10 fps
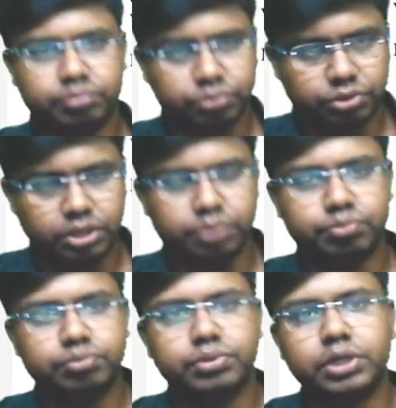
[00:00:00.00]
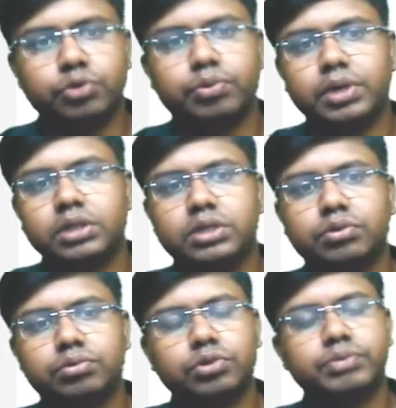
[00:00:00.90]
এই রিক্রুটমেন্ট যে
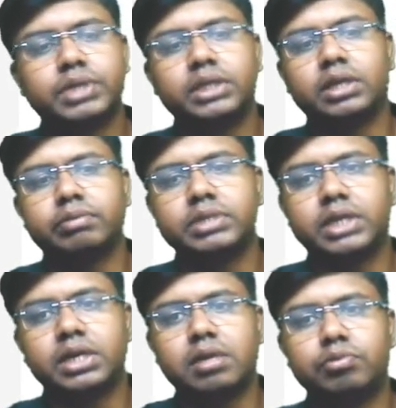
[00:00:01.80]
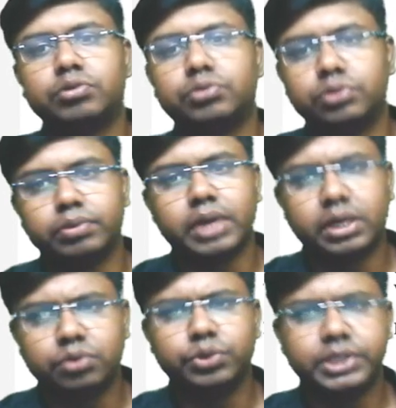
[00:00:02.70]
ওয়েবসাইট থাকবে সেখানে আপলোড করতে হবে
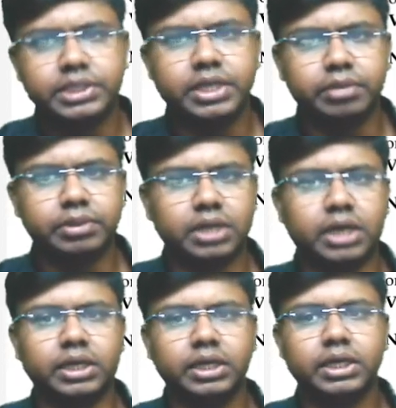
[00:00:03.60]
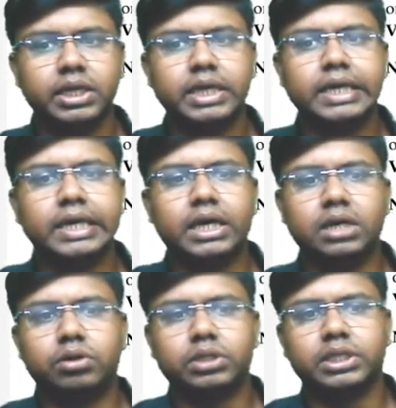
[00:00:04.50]
আগে নোটিশ দিয়ে দেবে তার আগে
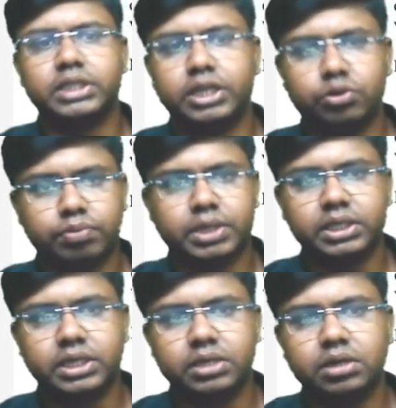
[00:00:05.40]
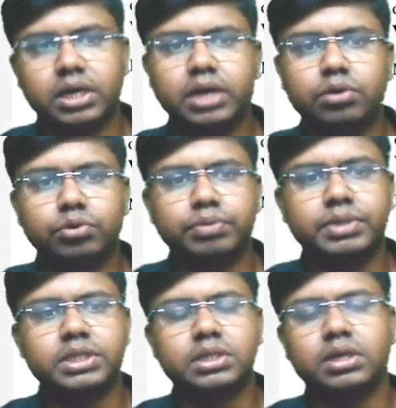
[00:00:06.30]
অর্থাৎ ডেট অফ বার্থের
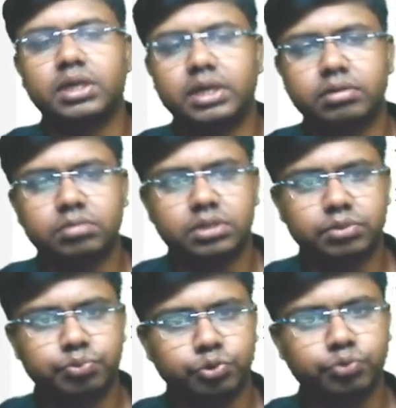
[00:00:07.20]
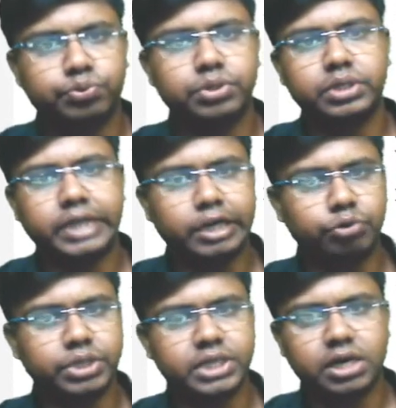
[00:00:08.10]
নোটিফিকেশন প্রুফ
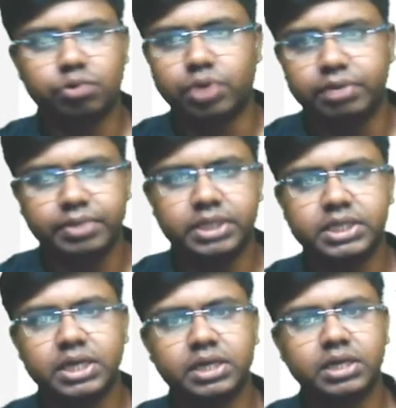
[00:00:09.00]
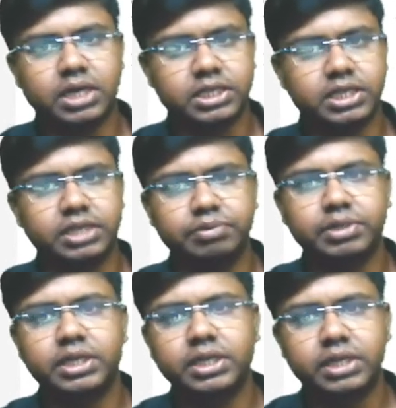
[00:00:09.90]
এডুকেশনাল কোয়ালিফিকেশান কাস্ট
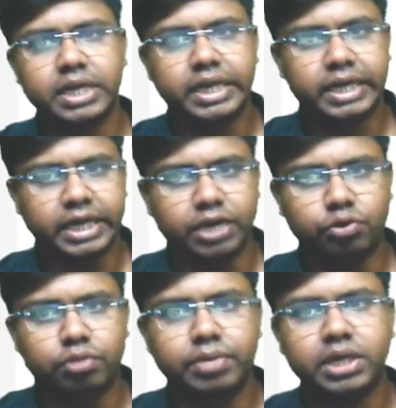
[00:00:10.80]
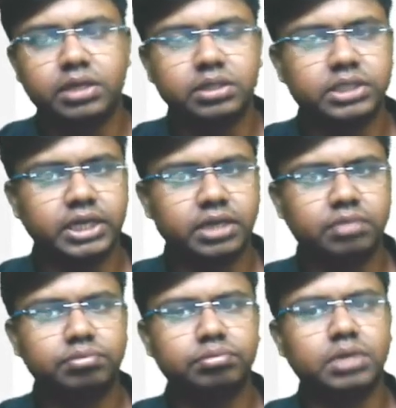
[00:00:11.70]
সার্টিফিকেট এনরোলমেন্ট যে
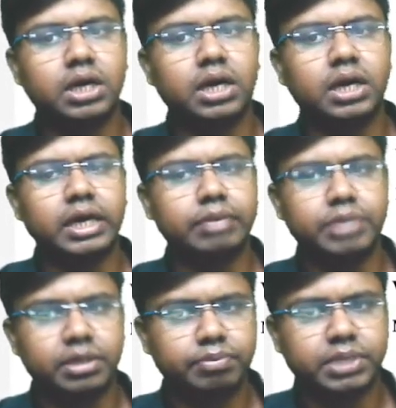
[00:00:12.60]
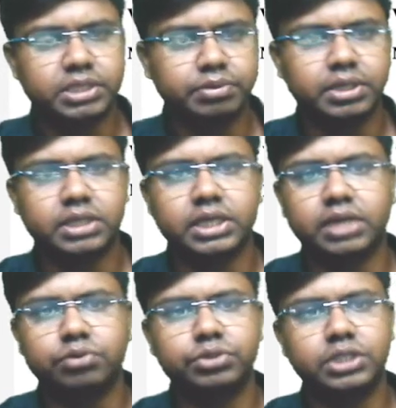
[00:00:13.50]
এমভিএফ বা সিভিকে
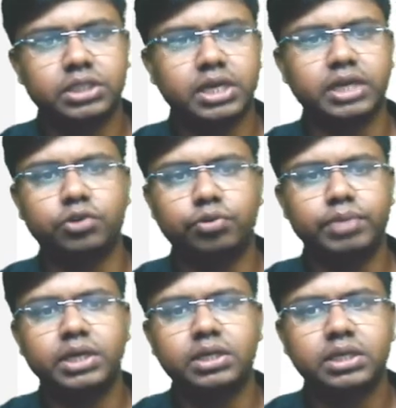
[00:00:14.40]
চাকরি করছে তার এনরোলমেন্ট